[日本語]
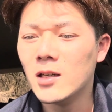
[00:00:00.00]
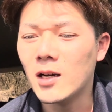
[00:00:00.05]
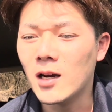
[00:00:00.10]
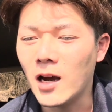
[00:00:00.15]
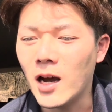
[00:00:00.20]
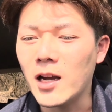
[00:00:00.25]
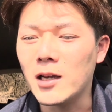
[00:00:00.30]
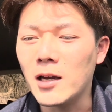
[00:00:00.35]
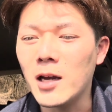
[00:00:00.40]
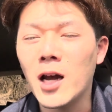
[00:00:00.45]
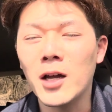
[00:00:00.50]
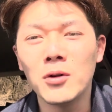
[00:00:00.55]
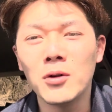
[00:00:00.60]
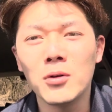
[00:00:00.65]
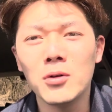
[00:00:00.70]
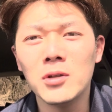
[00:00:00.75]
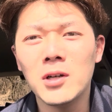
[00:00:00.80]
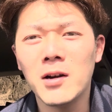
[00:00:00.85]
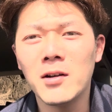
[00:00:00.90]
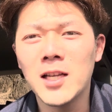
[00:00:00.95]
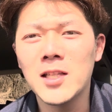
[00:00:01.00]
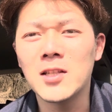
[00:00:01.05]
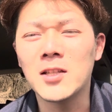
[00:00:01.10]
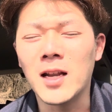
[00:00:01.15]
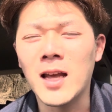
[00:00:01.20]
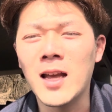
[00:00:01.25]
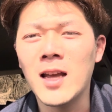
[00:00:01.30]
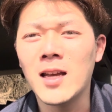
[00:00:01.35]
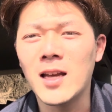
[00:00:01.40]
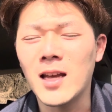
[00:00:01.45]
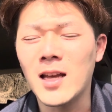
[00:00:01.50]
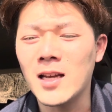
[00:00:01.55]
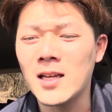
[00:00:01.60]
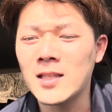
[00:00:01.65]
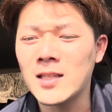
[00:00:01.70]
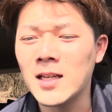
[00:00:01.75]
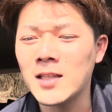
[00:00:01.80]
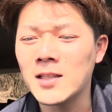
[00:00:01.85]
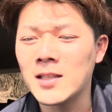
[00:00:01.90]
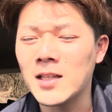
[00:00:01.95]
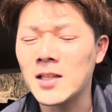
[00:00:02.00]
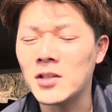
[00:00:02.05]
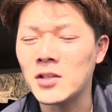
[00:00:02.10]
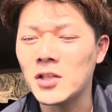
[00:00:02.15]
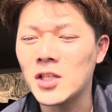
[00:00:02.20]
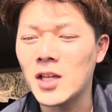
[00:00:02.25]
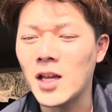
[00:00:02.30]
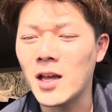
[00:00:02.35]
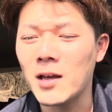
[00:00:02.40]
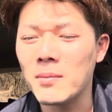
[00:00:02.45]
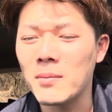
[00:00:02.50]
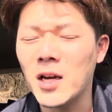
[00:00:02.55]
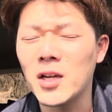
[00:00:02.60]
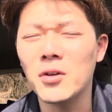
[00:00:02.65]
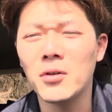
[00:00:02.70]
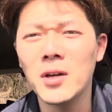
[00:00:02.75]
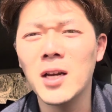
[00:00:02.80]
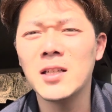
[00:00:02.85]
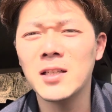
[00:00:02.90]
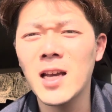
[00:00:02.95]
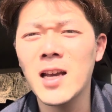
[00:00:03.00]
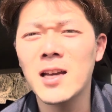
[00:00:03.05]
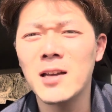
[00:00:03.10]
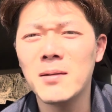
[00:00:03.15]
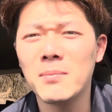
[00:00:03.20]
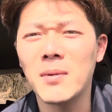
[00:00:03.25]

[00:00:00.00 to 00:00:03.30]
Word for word: はい、あの、浦和レッズね、えー、3節にして、まあ、ようやくね、